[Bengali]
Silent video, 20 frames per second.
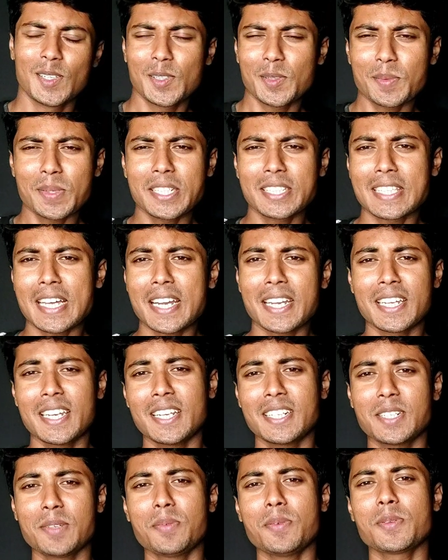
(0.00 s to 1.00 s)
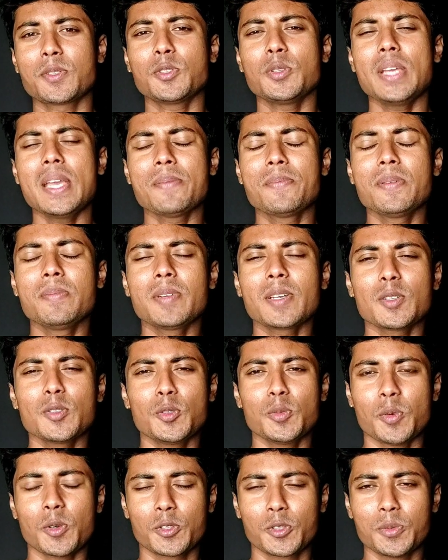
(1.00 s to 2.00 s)
তো মানে থাকে না একটা ব্যাপার তো এই ফিল্মটা
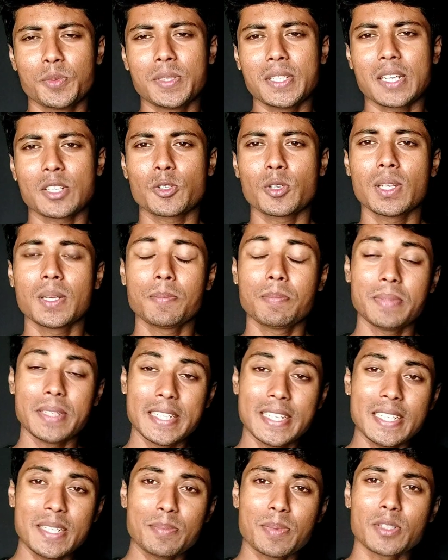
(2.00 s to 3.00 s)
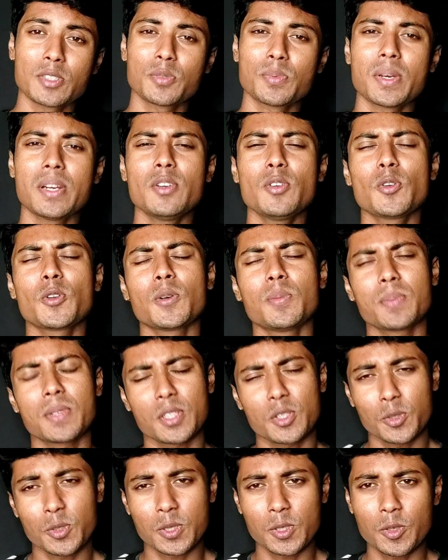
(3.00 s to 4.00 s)
কিন্তু বক্স অফিসে আসলে হিট বা সুপারহিট ওরকম
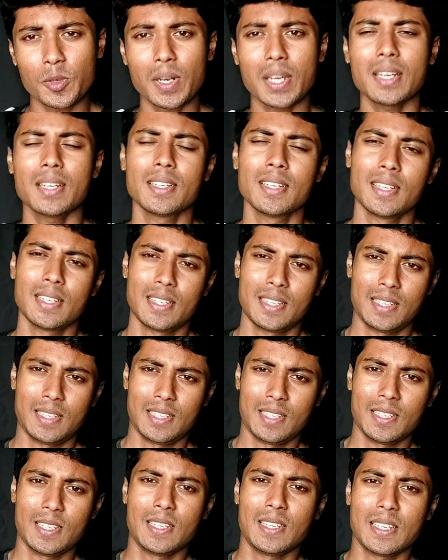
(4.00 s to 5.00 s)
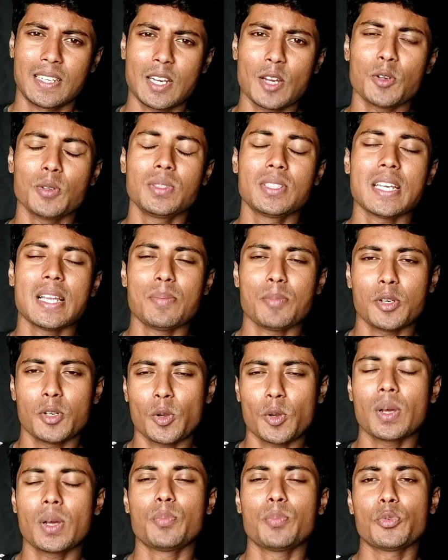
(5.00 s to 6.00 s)
কিছু ছিল না কারণ
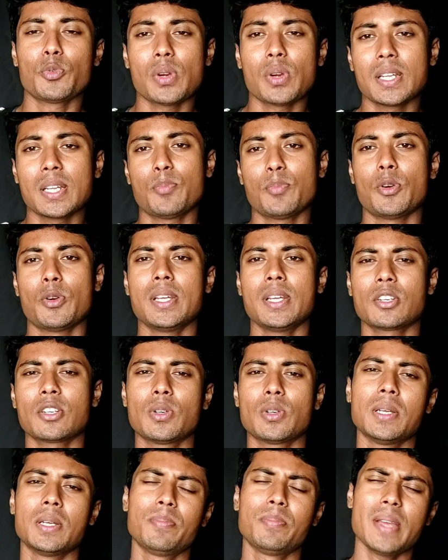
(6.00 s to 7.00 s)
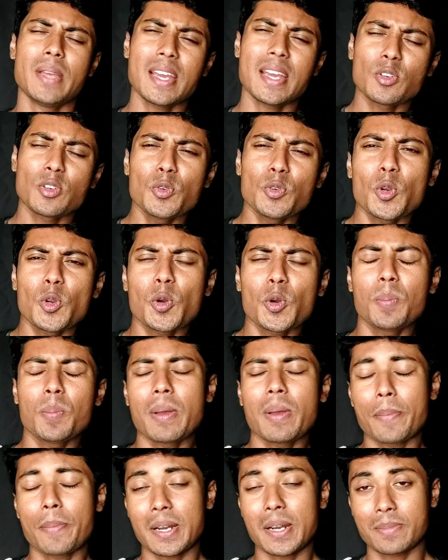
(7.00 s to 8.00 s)
সালমানের অকাল পুরাণের পরে আসলে একটা অন্যরকম
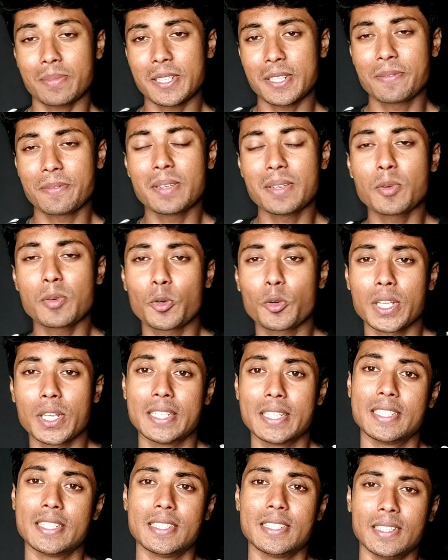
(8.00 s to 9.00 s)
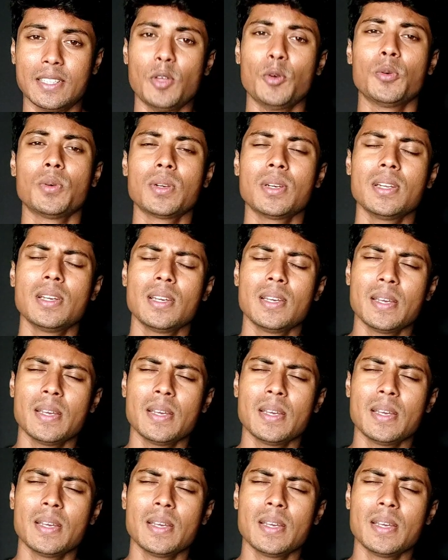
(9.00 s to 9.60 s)
ব্যাপার আমাদের ফিল্মে ঘটে গিয়েছে তখন